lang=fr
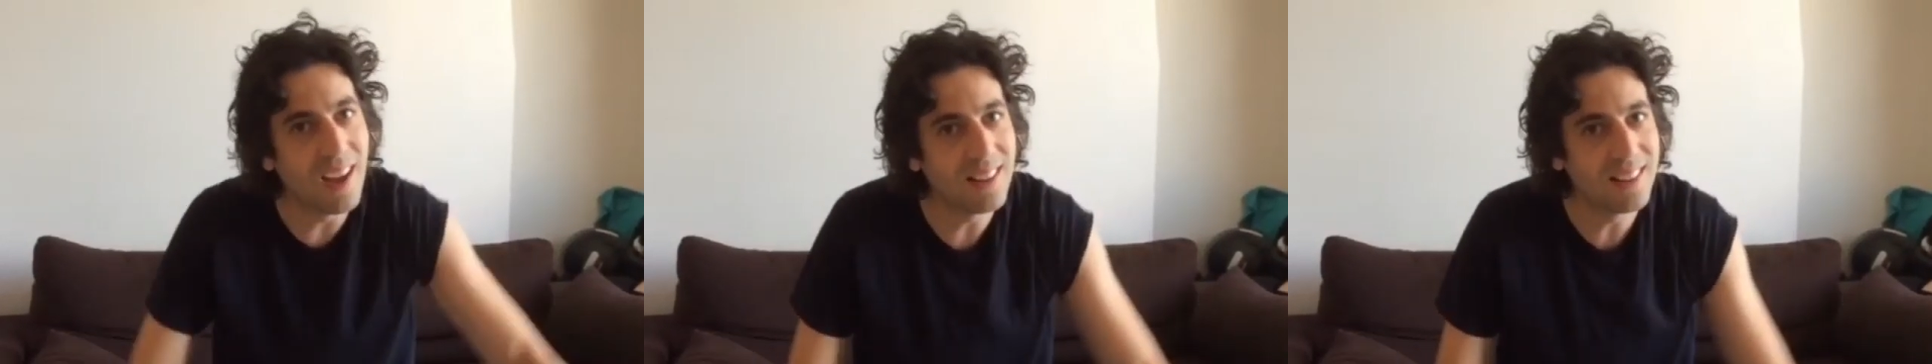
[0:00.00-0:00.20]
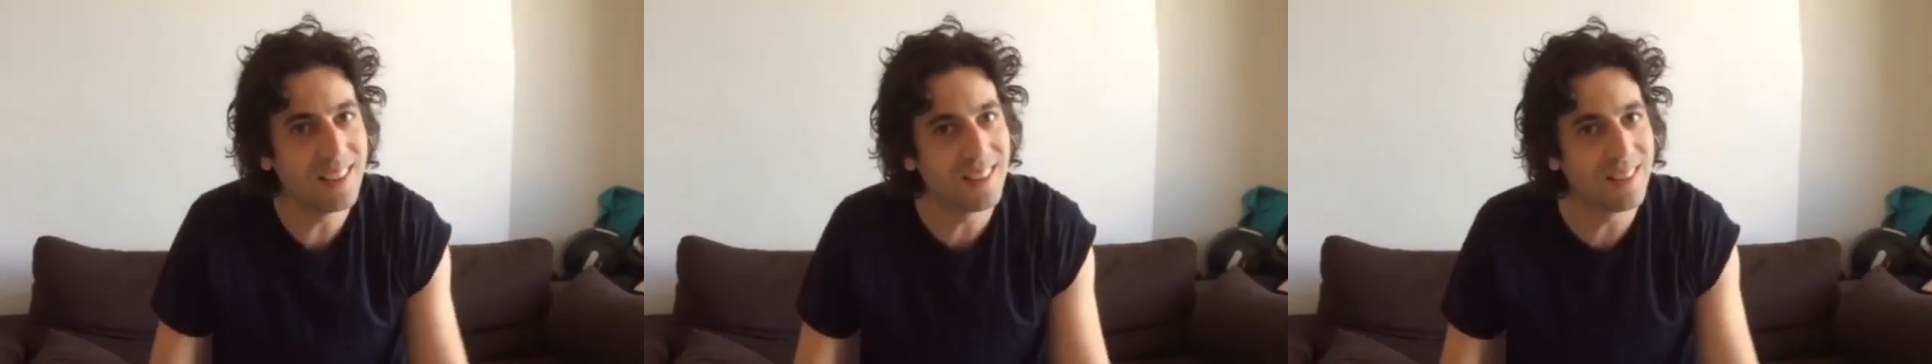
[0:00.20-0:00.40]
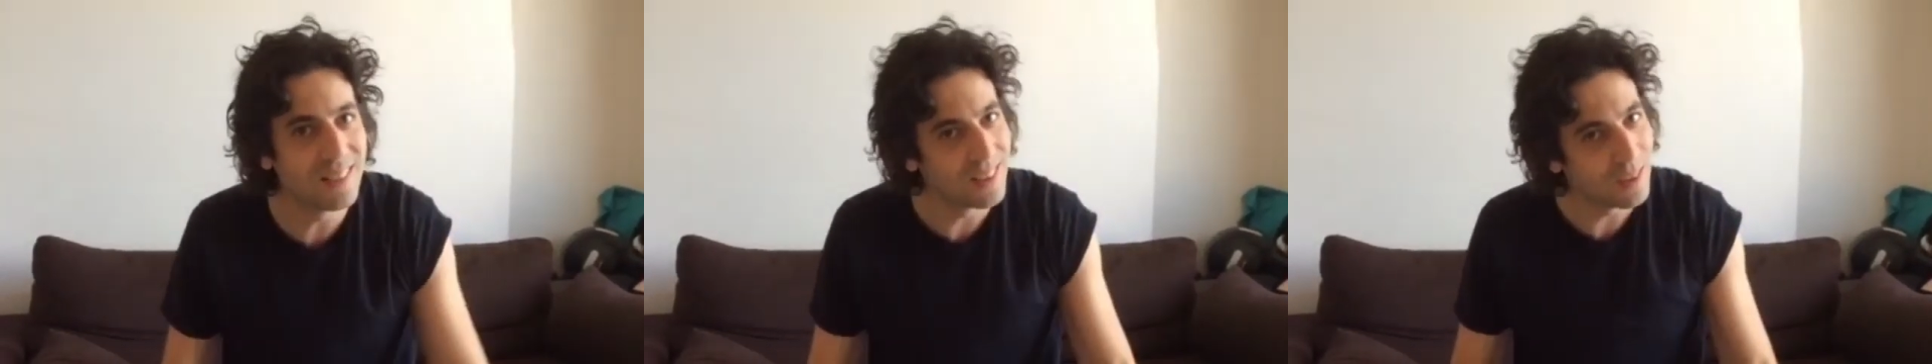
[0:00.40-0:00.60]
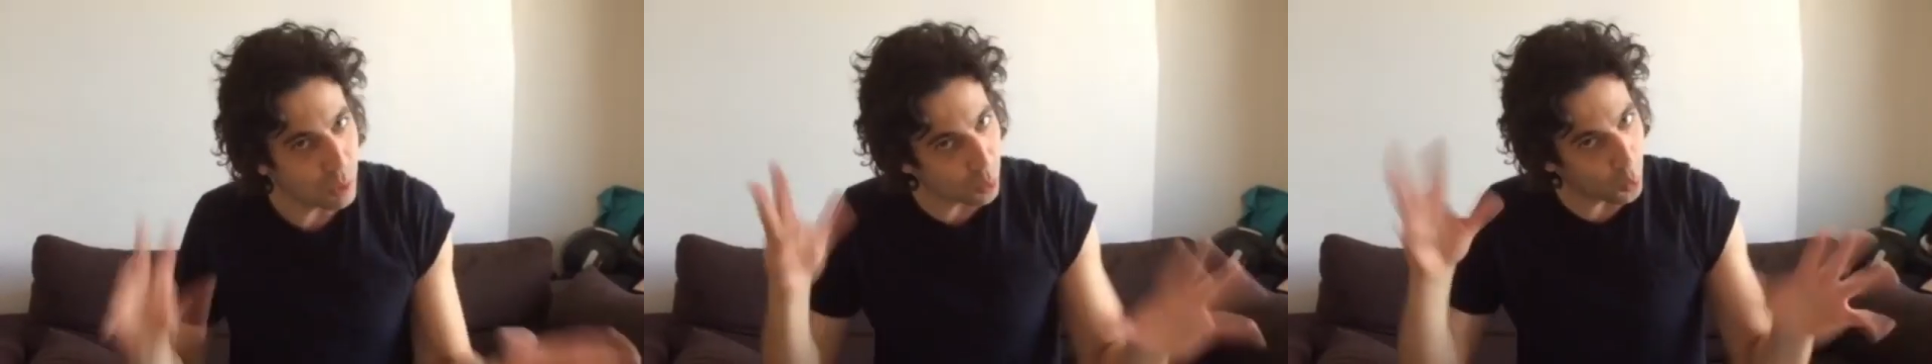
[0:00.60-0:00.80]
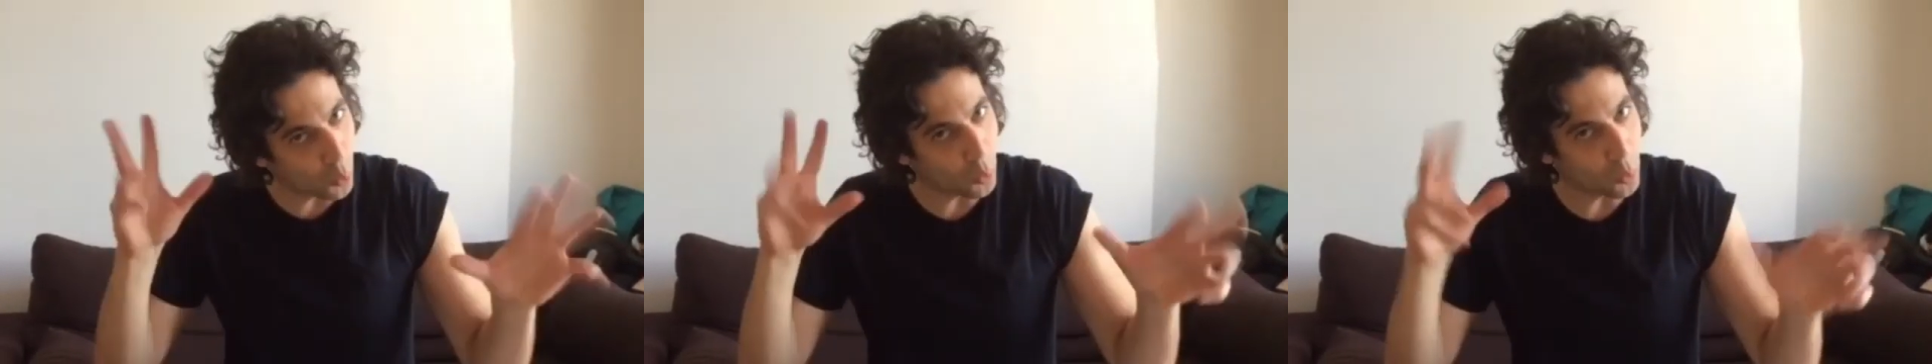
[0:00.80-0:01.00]
Hein, ni
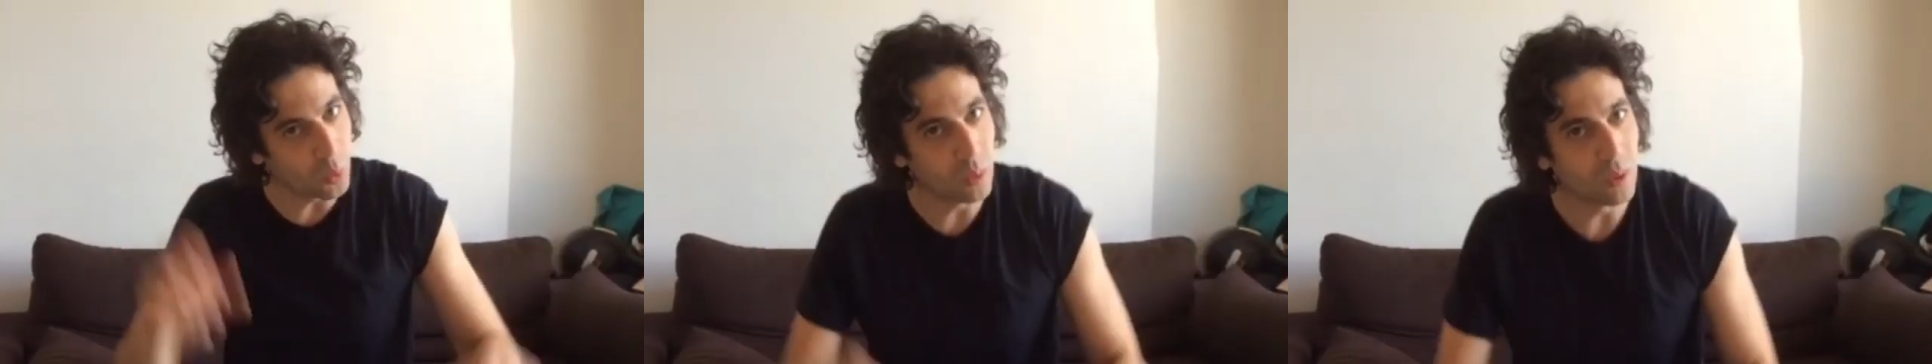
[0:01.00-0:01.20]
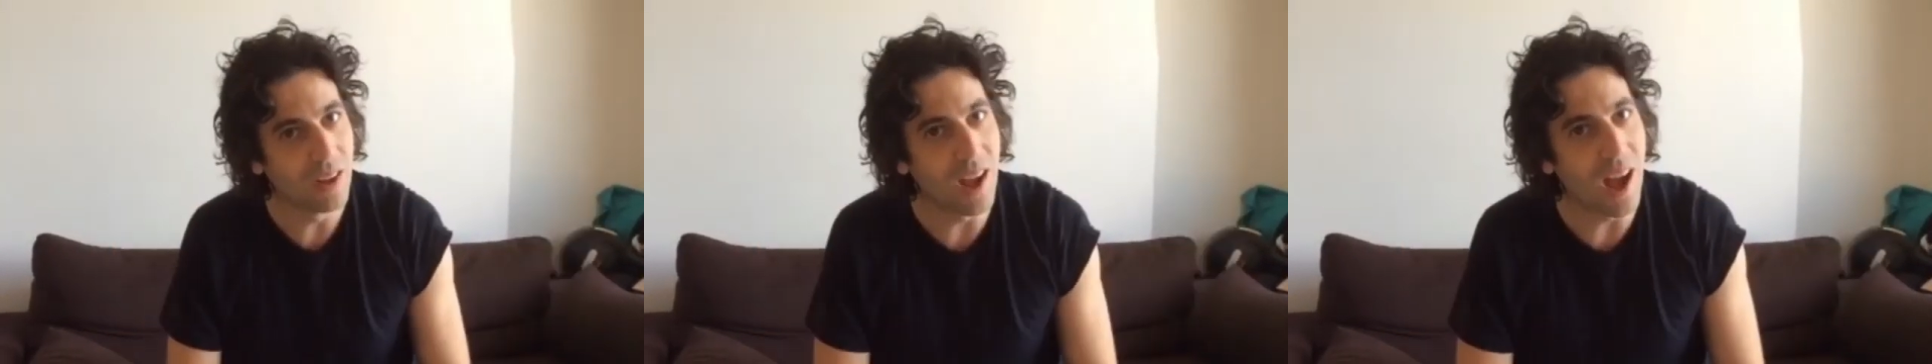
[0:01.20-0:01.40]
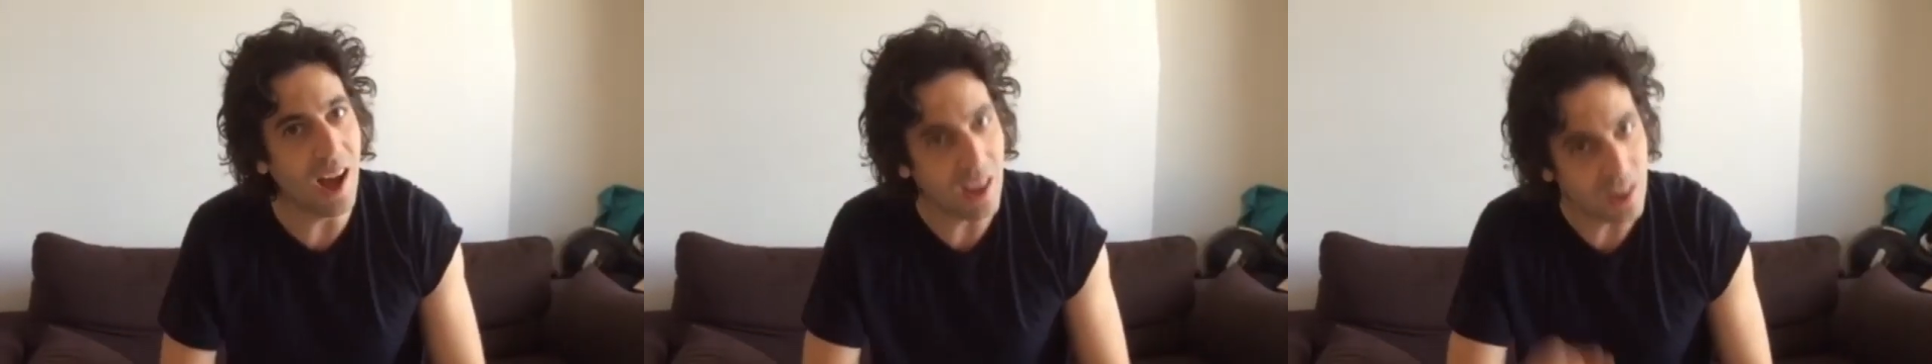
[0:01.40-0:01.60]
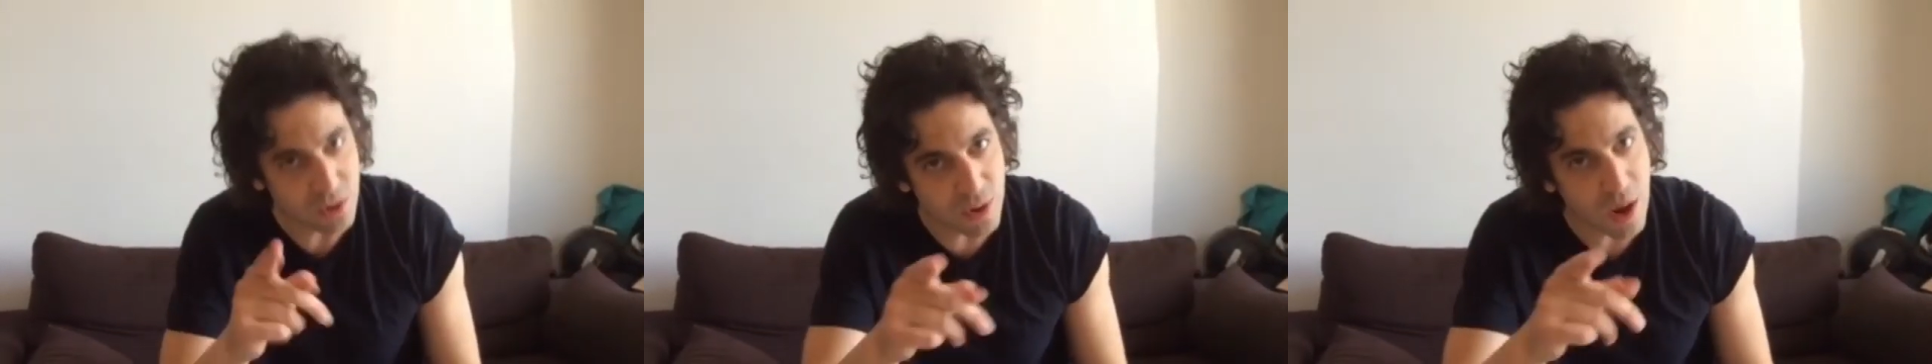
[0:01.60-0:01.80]
de... Hein.